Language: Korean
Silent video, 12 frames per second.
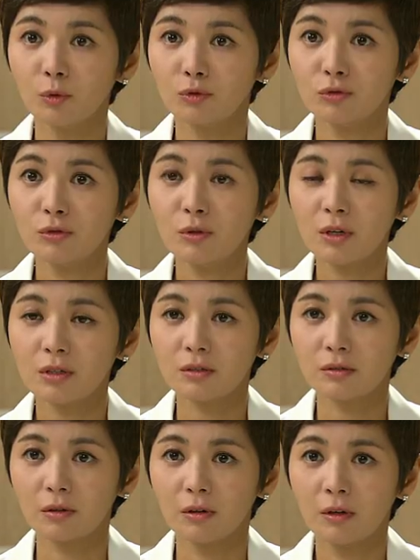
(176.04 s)
모두
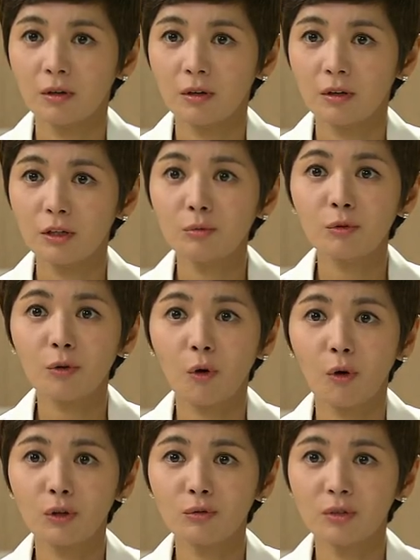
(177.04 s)
훌륭하셔서 일부러
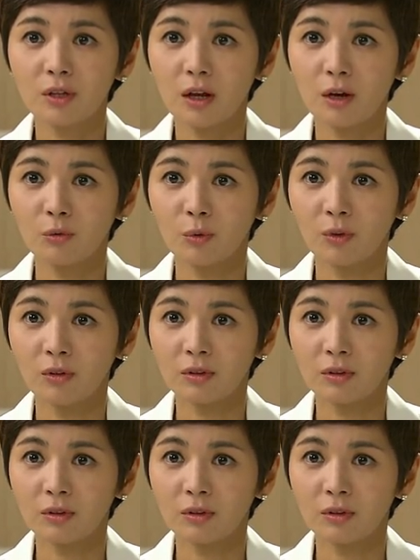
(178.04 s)
거기로 인계하고 온